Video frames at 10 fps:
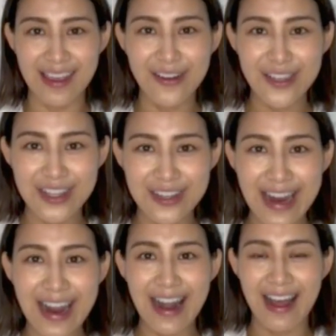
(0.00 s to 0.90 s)
恐縮
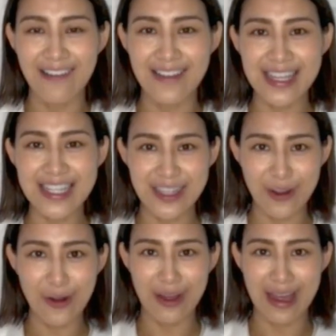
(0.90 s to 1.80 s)
ながら私
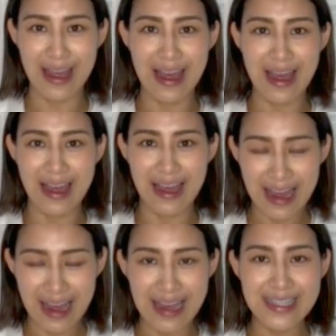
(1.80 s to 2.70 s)
の
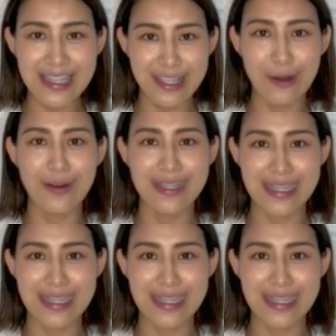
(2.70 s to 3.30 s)
挨拶と